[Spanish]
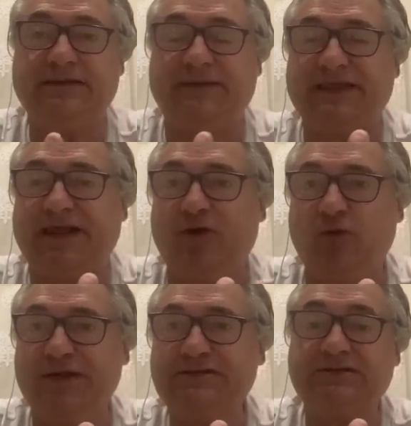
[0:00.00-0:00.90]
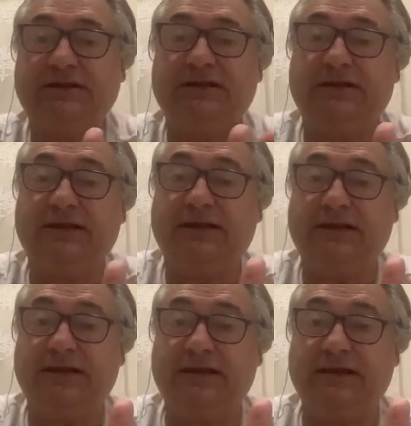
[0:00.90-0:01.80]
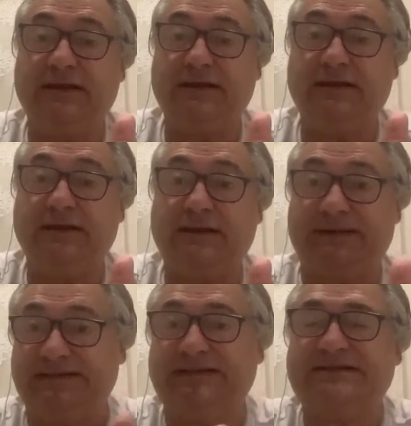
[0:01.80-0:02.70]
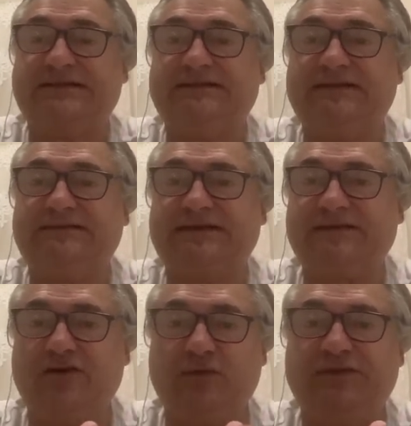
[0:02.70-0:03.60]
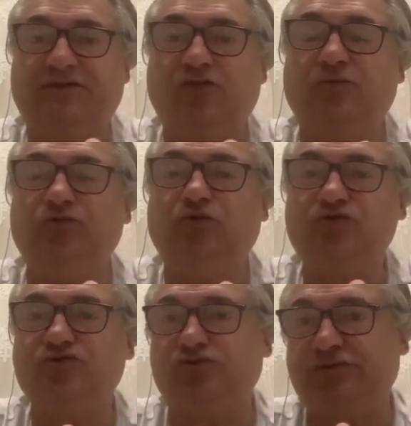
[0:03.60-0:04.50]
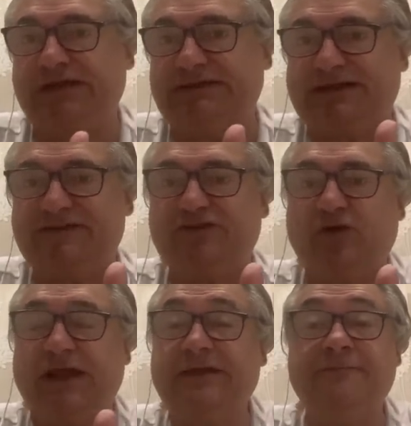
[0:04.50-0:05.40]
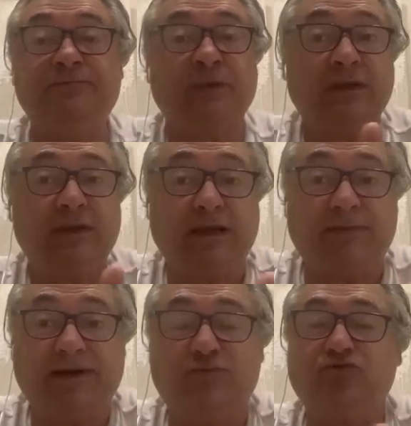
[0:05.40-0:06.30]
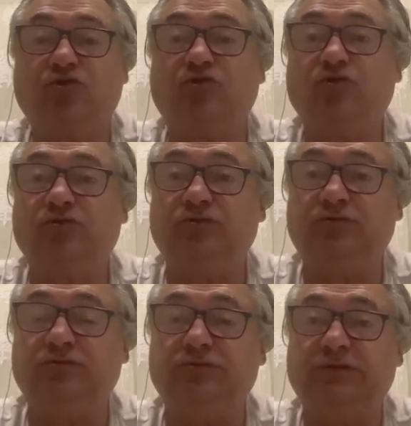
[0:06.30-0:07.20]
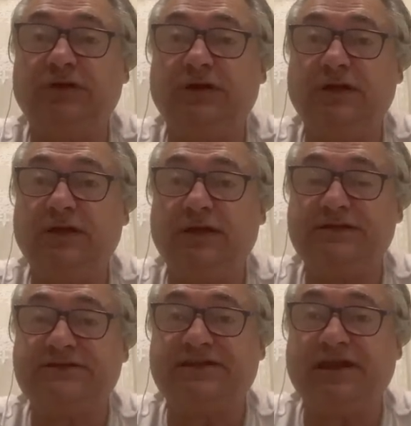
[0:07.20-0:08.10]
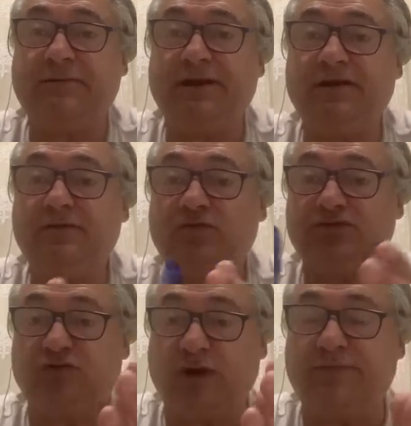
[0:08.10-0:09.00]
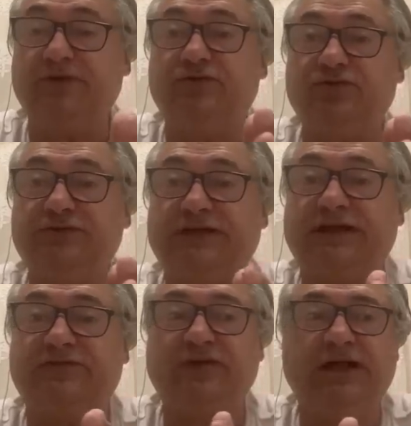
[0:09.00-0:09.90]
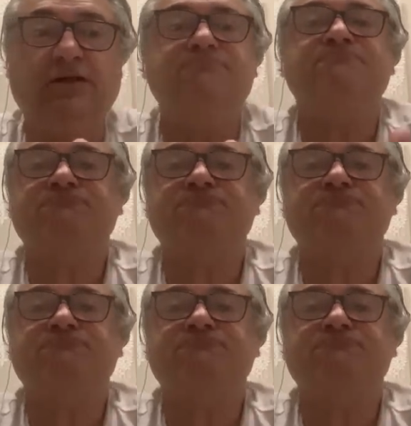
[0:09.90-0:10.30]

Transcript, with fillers: mañana lunes, eh, a partir de las 7 de la tarde en el 95.8 y a través de online, hablaremos con el ver, nuestro árbitro internacional,